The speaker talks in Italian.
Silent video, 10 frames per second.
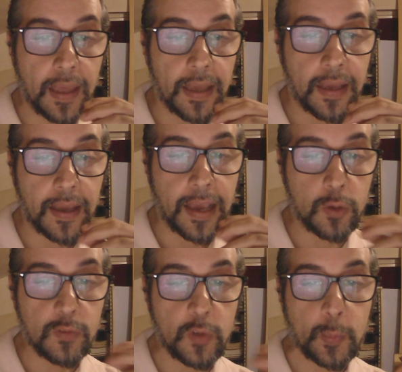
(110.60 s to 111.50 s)
eh, è
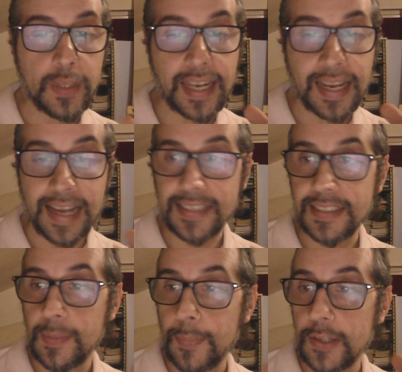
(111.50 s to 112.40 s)
lo sviluppo dei
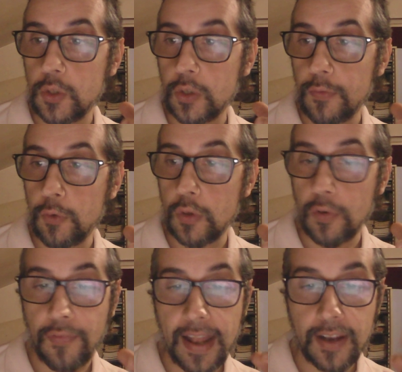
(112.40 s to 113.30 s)
ragazzi. Penso che Future
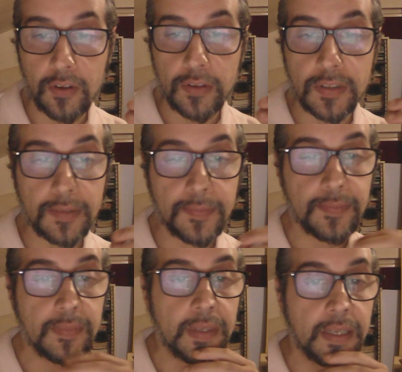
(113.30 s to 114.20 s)
Falcons
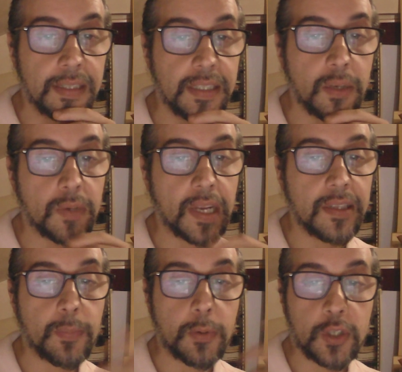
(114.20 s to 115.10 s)
sia un
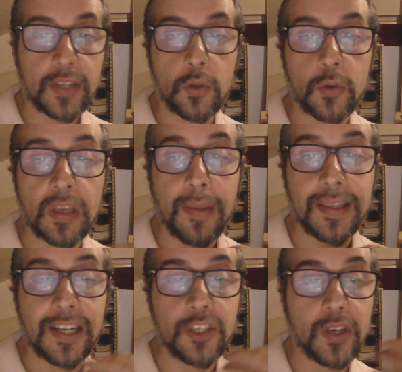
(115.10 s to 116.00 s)
grande progetto che
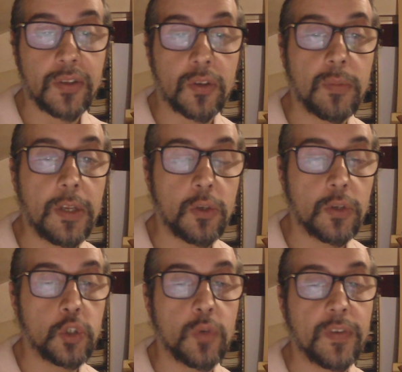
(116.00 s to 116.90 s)
metta al centro i
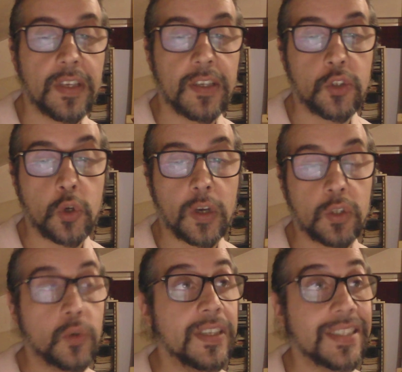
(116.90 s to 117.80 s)
migliori giovani
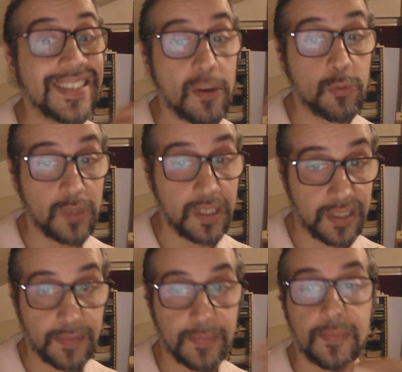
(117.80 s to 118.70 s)
giocatori
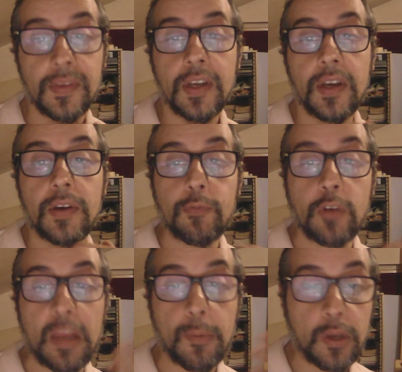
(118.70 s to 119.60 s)
sauditi.
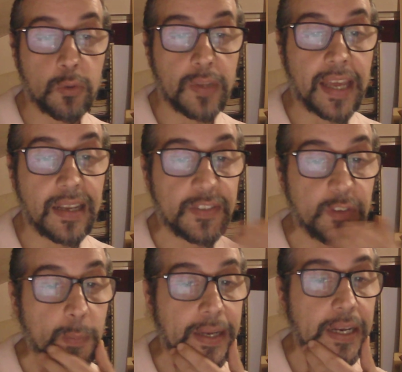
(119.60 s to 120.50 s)
Vogliamo aiutarli a
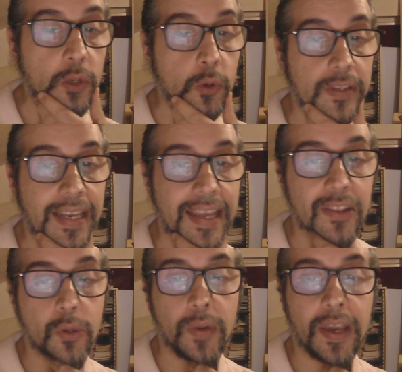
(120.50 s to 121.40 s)
sviluppare il loro
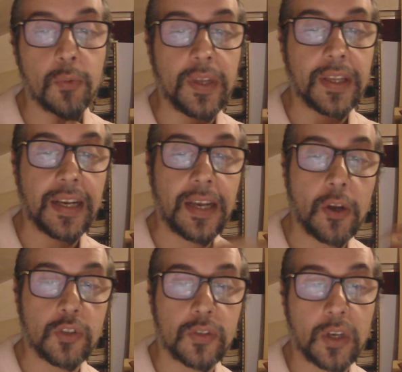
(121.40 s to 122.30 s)
talento e unire le
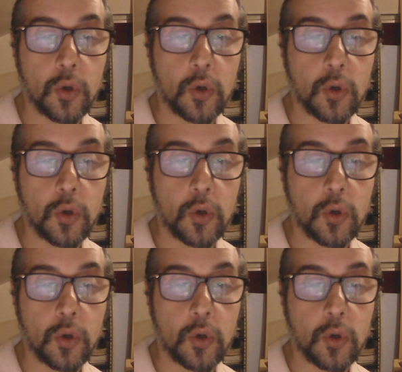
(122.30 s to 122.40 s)
nostre